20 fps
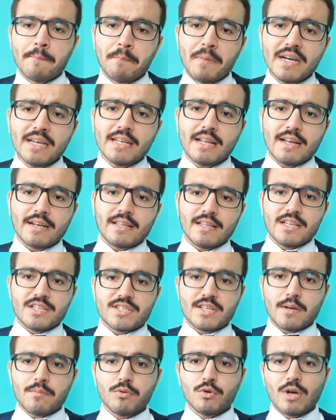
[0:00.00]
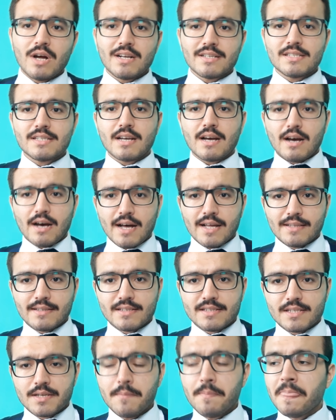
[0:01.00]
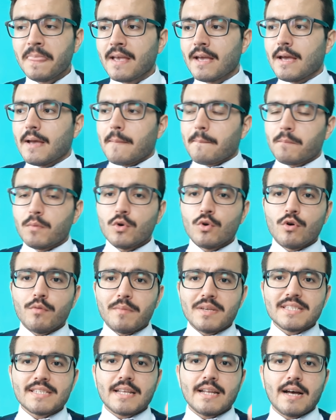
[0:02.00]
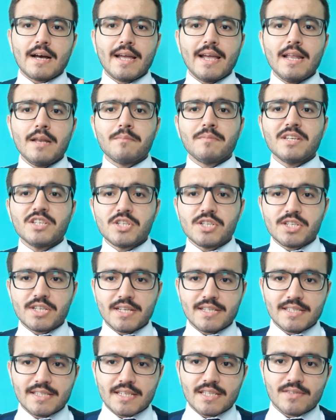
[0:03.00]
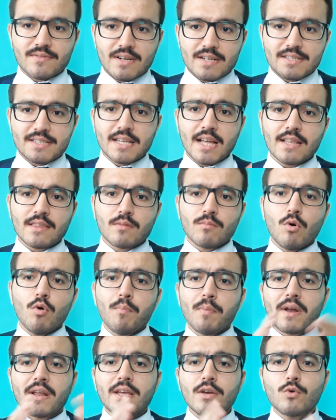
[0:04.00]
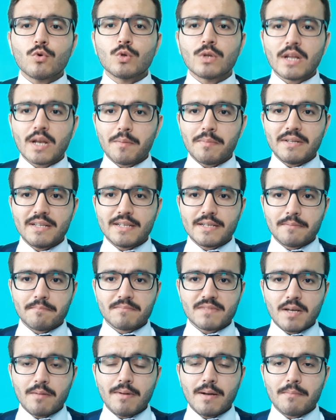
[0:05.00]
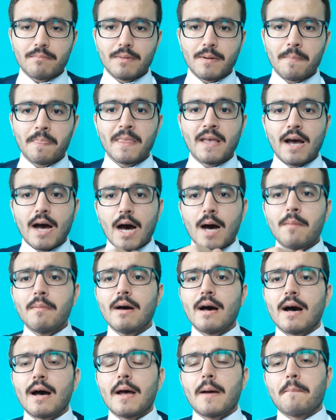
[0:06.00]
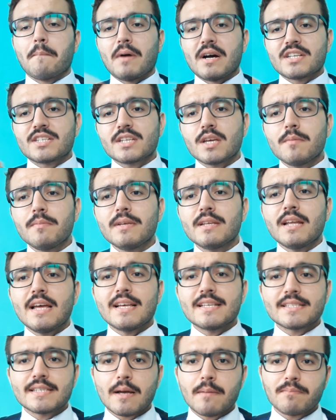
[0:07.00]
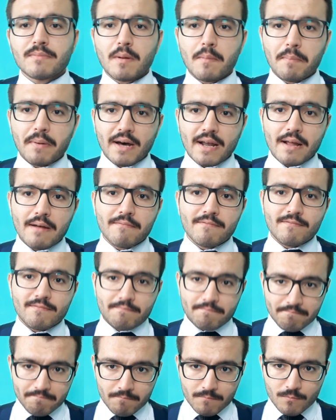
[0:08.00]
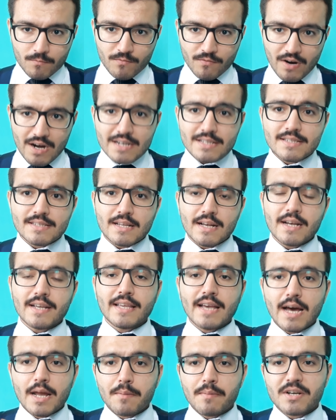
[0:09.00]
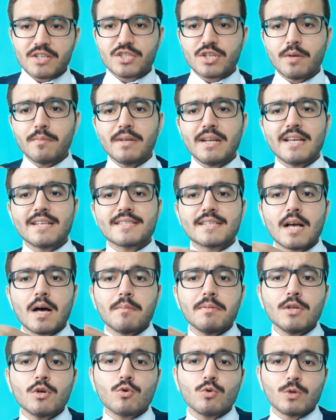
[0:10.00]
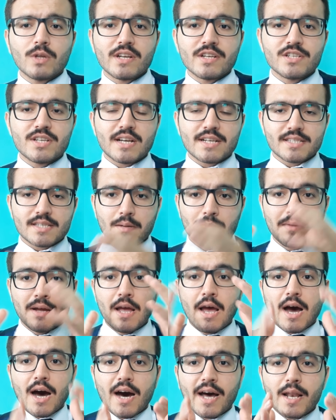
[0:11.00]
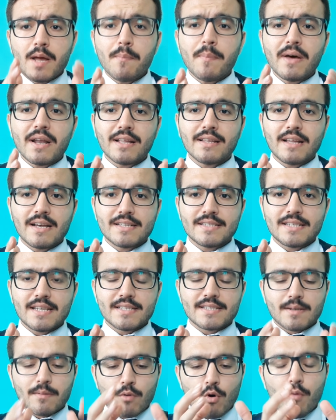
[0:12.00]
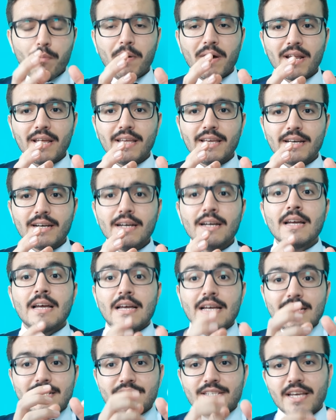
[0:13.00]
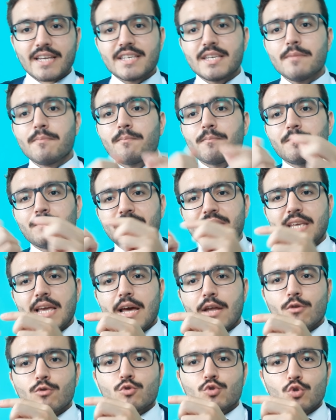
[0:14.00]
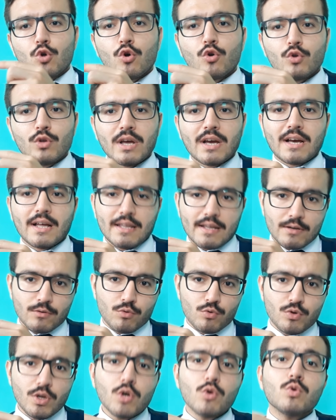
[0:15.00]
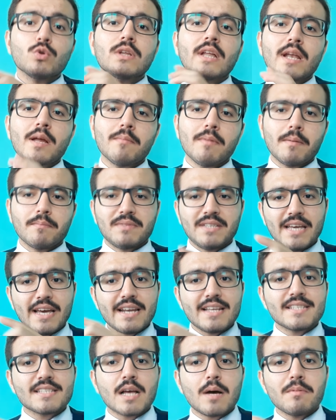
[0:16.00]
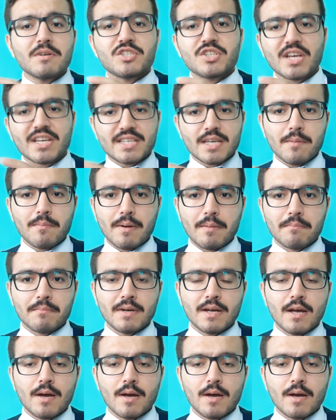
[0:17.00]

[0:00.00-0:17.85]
Bakın arkadaşlar bunu artık anlatayım. Bunu mesela elimde şişe hissesi var. Sattım o parayı kullanabilirim. Tamam mı? Ama başka bir hesapta param varsa yani başka bir hesabı da kullanacaksam ana paradaysa hesap o parayı çekip diğer gün son güne kalan günde kullanamam. Diğer hesaba çekemem.